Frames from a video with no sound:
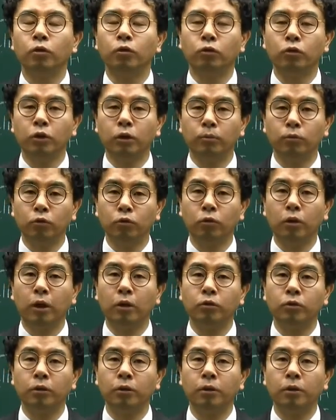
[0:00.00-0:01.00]
운임
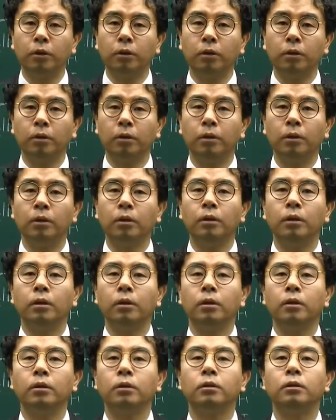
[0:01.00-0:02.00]
누가 줘요?
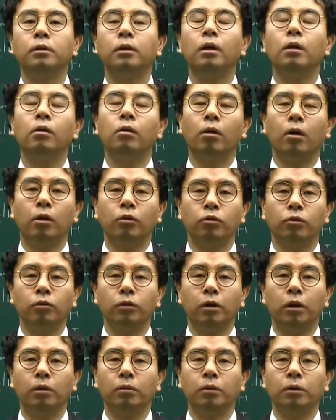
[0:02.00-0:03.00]
셀러가
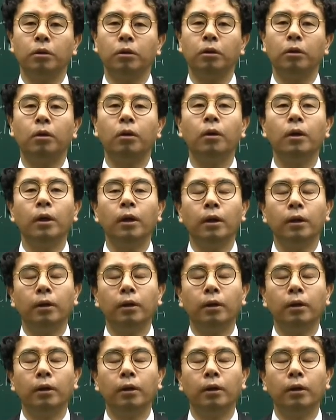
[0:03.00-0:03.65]
준다고요.